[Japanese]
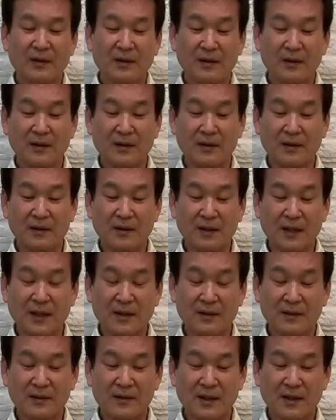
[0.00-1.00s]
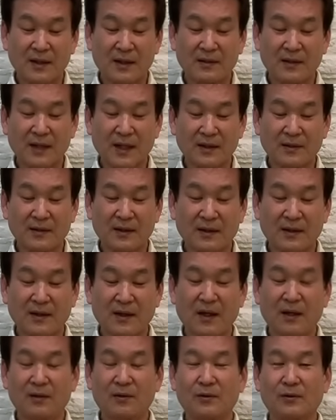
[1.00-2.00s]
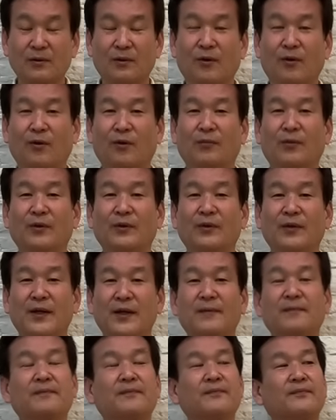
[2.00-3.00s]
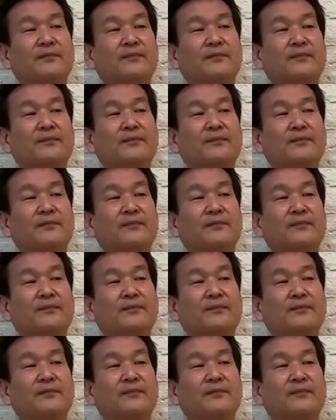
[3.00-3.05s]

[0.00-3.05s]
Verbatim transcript: えー、なんでさんがつはつかに韓国訪問で